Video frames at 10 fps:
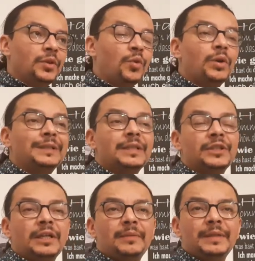هو
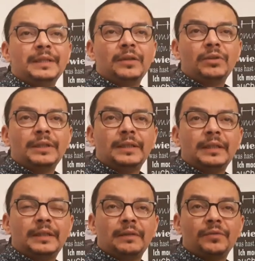ديجا من داروا هذيك
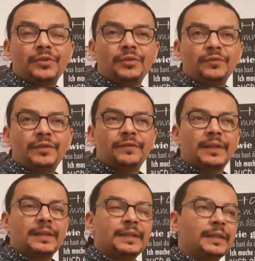الانترفونسيون في
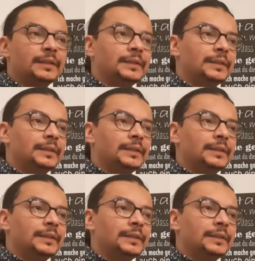فرنسا